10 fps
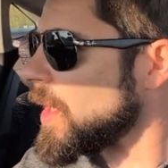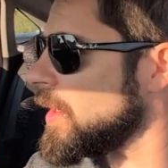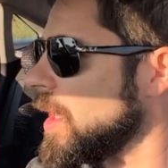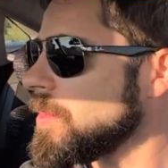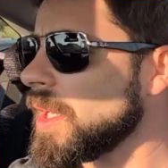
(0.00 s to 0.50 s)

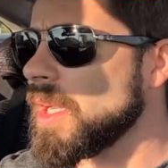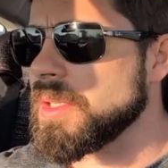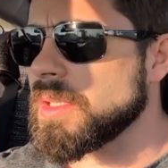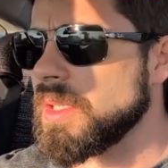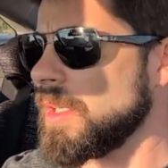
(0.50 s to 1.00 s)
я
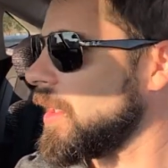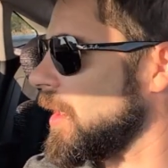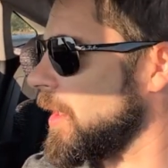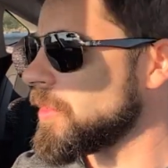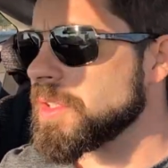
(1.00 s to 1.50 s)
механик
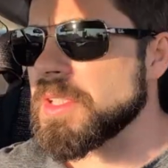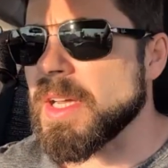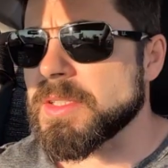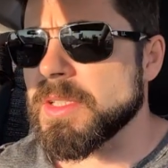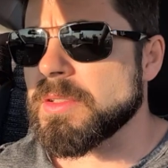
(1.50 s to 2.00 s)
а,
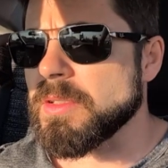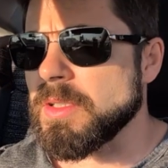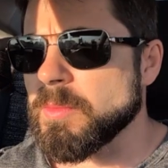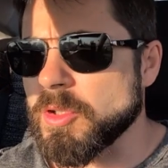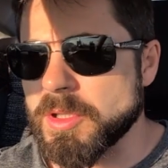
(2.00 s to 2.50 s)
F-16,
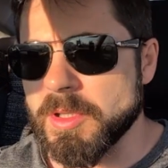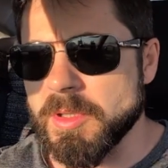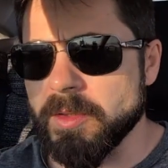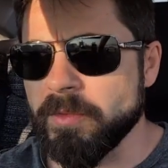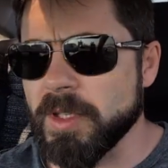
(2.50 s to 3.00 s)

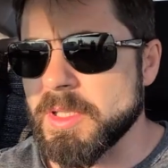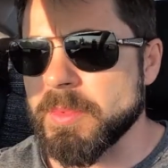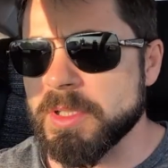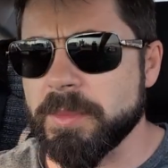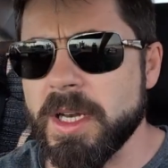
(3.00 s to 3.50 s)
немножко в
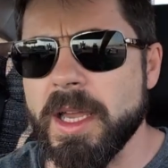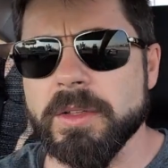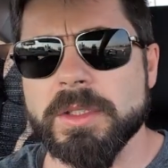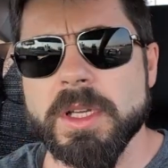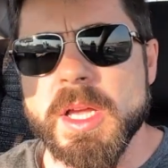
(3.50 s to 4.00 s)
этом
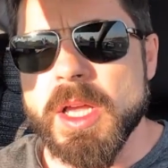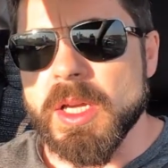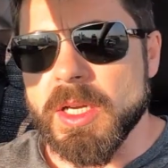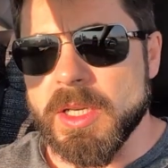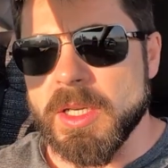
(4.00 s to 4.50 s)
разбираюсь.
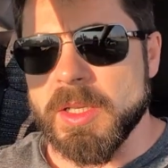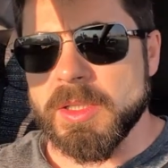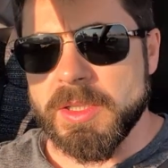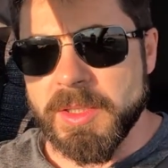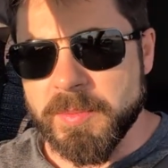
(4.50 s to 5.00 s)
А,
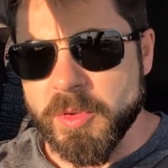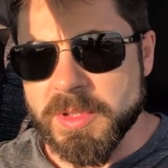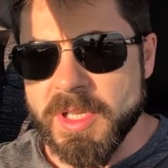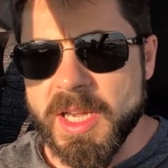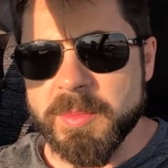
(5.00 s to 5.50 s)
и
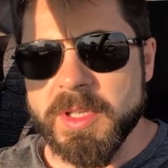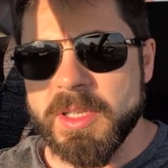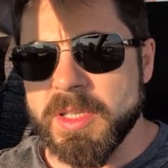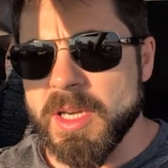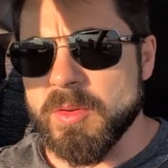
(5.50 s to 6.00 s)
после
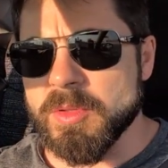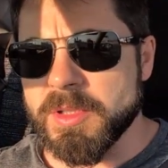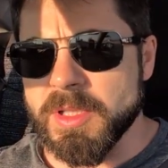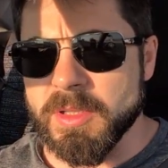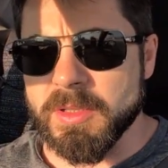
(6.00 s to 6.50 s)
армии я
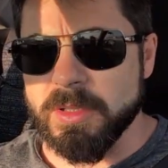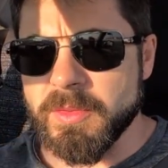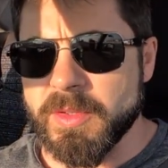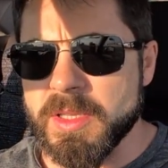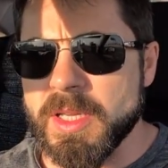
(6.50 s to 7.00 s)

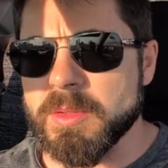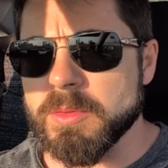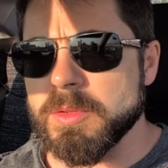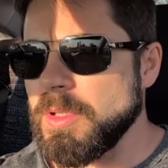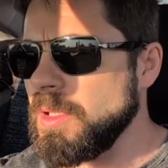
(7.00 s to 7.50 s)
улетел в
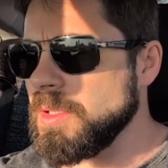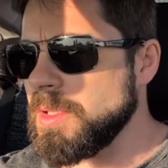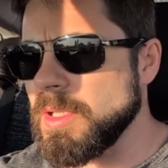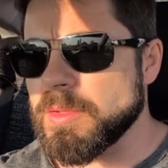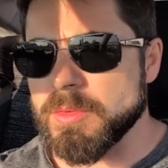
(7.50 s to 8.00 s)
Канаду и
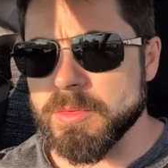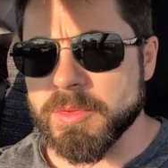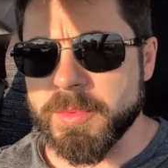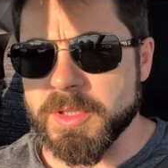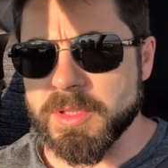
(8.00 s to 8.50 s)
здесь
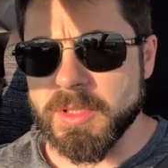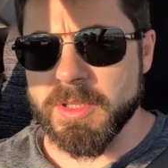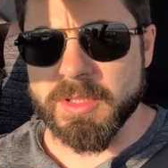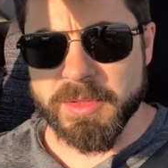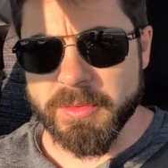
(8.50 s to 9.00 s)

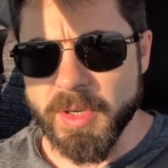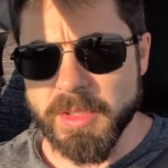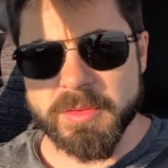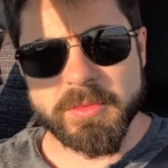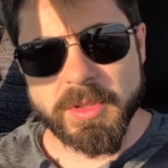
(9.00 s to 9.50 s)
успешно
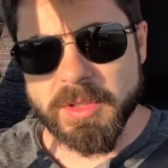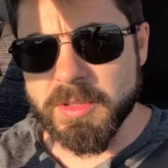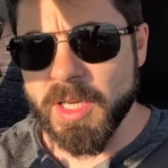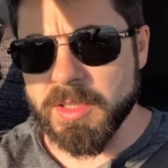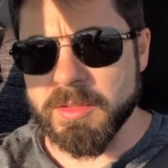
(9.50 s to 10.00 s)
развиваюсь.
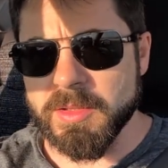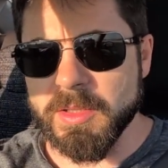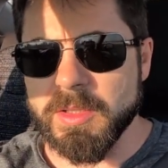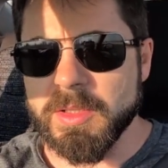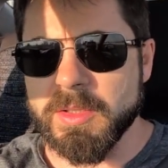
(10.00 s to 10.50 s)
Это так,
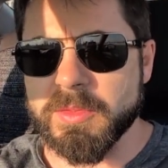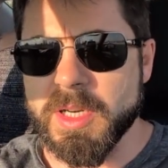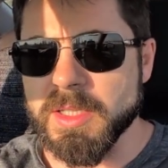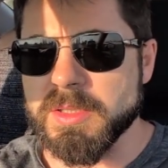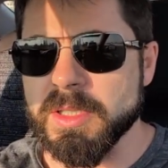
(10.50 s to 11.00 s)
а,
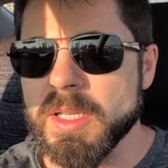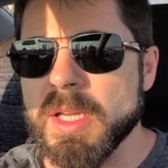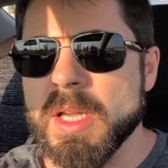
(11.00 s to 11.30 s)
вкратце.